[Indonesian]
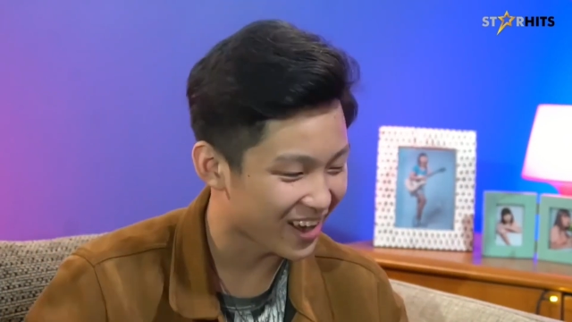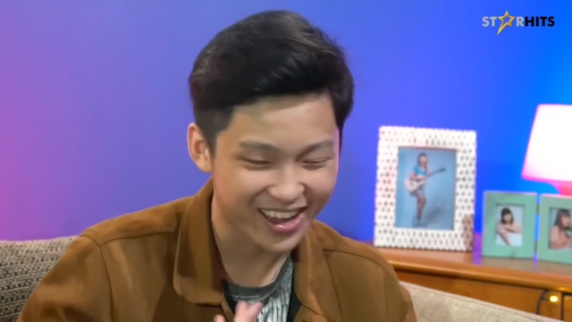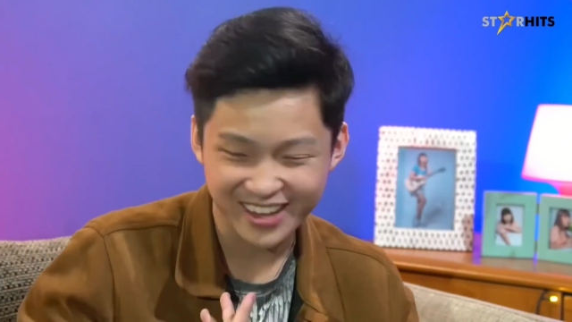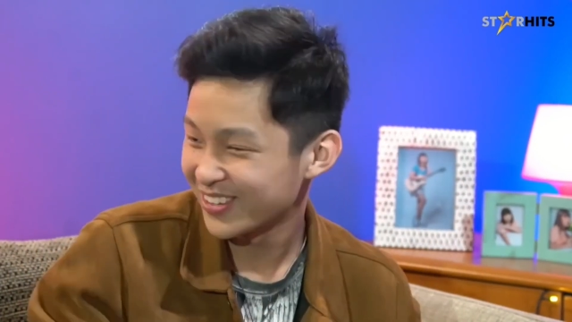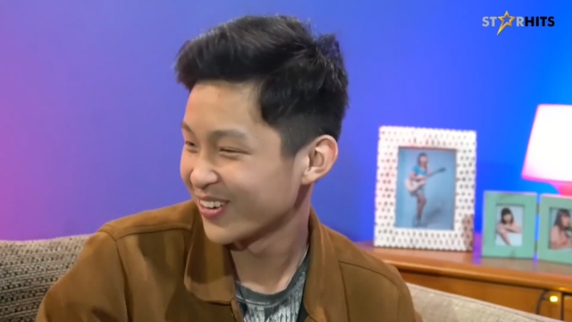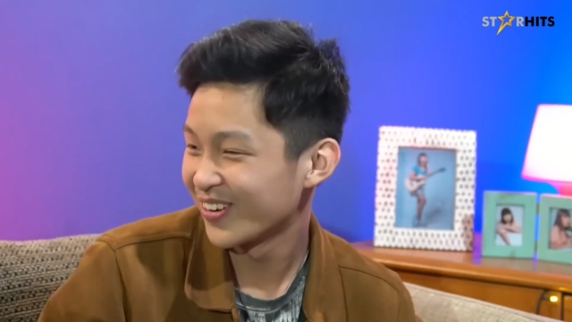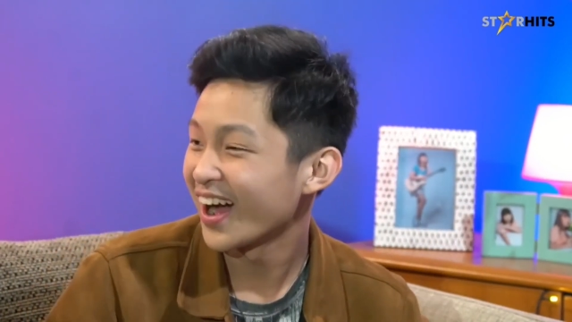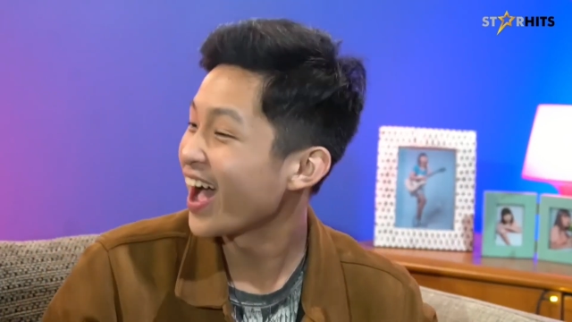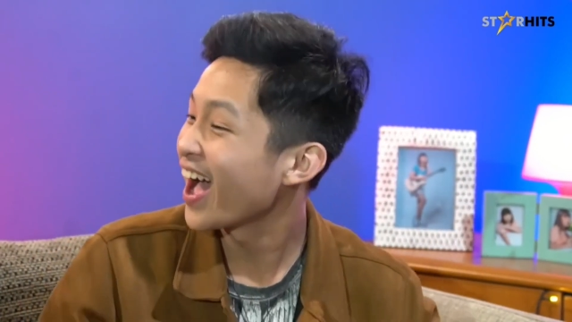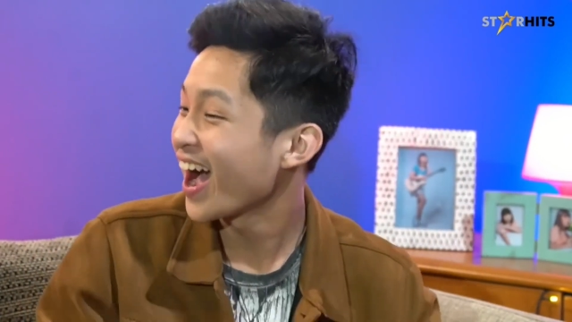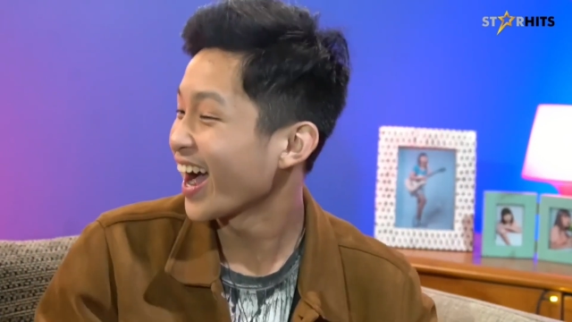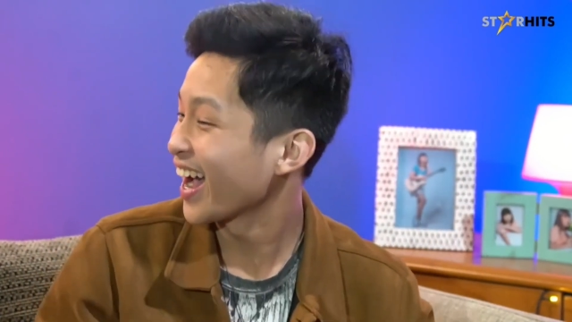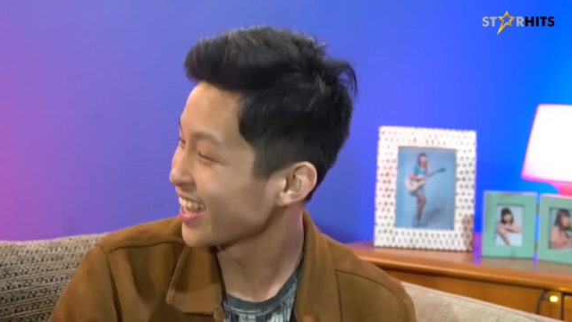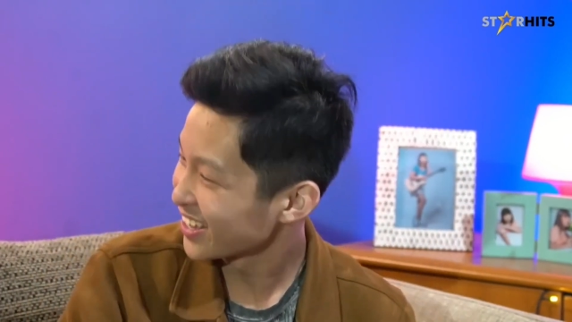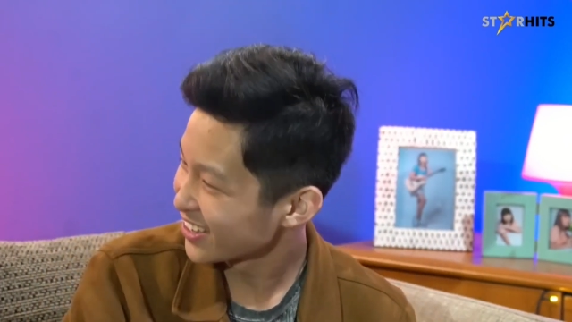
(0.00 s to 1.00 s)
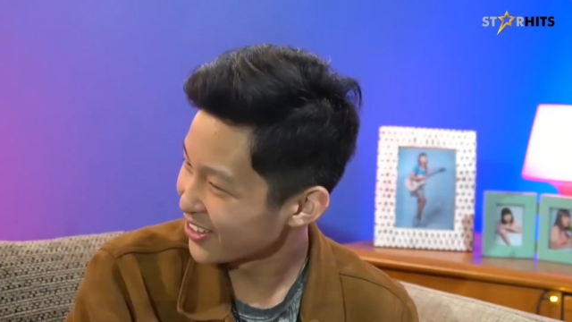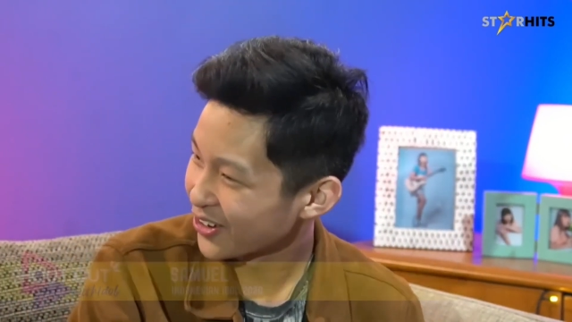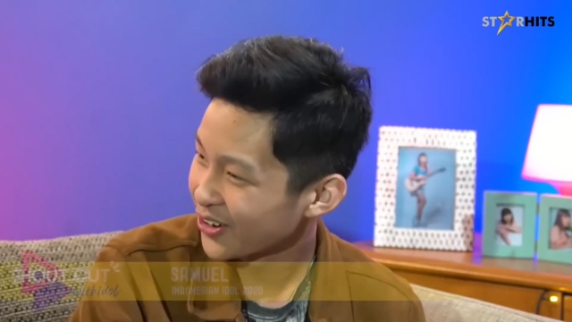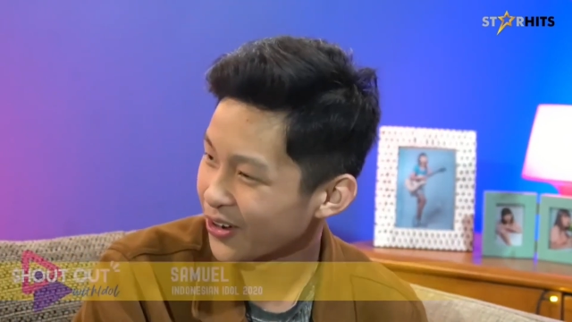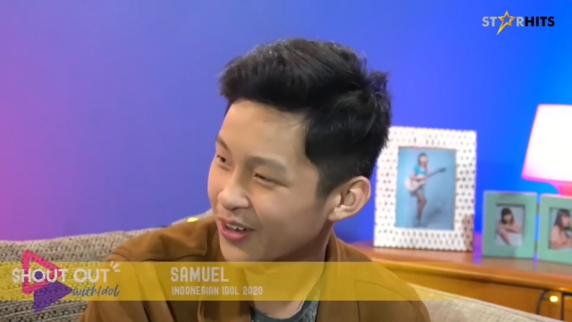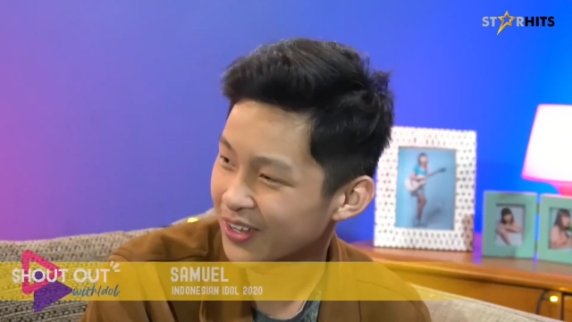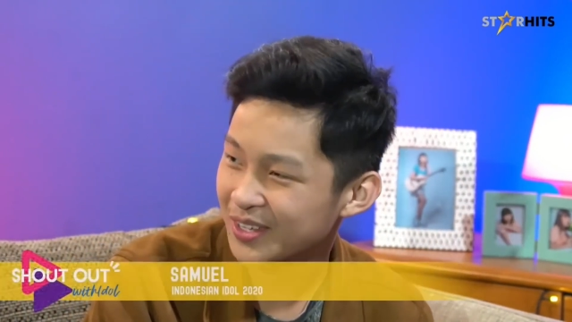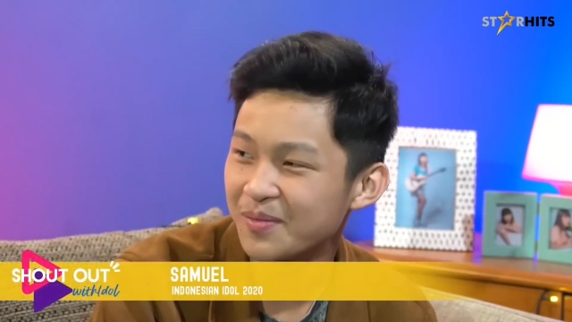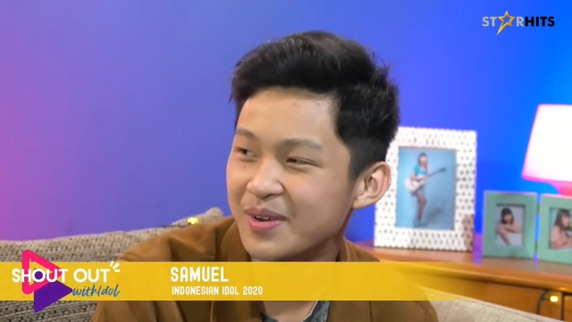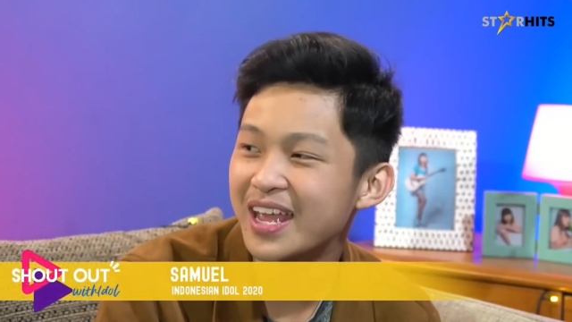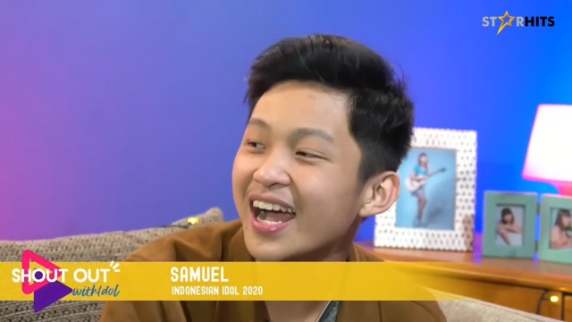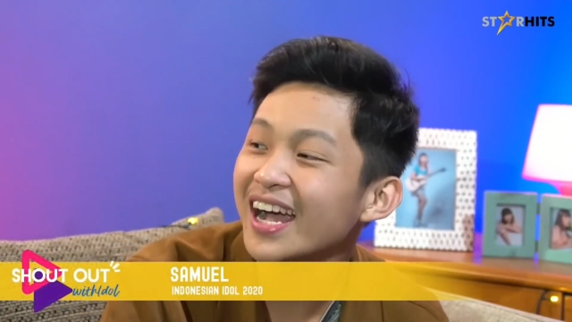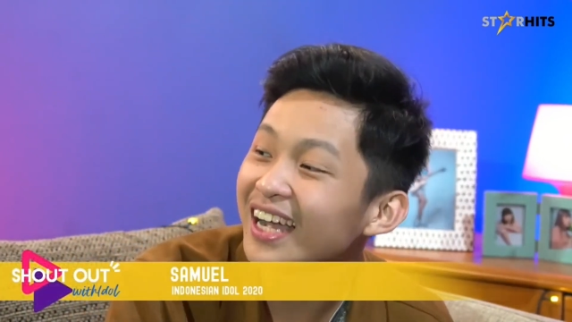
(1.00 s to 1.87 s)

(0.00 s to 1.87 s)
kayak suka kayak gitu. Oh, Sebenarnya